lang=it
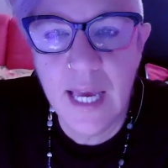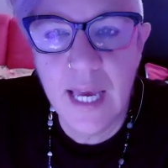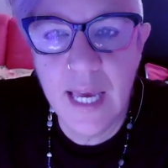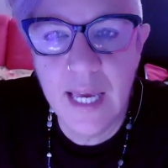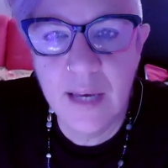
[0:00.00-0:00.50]

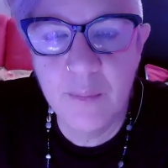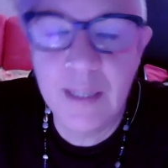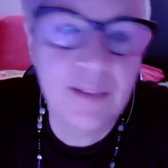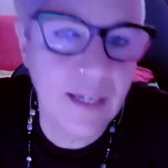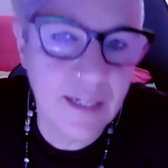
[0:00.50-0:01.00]
e
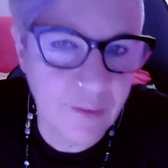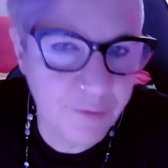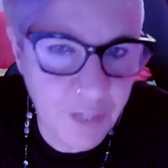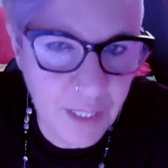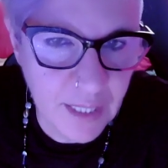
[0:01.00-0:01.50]
materie
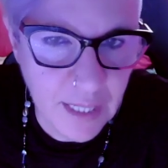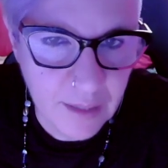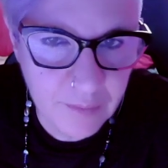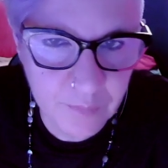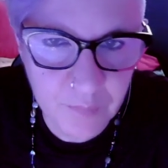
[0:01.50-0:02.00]
affine,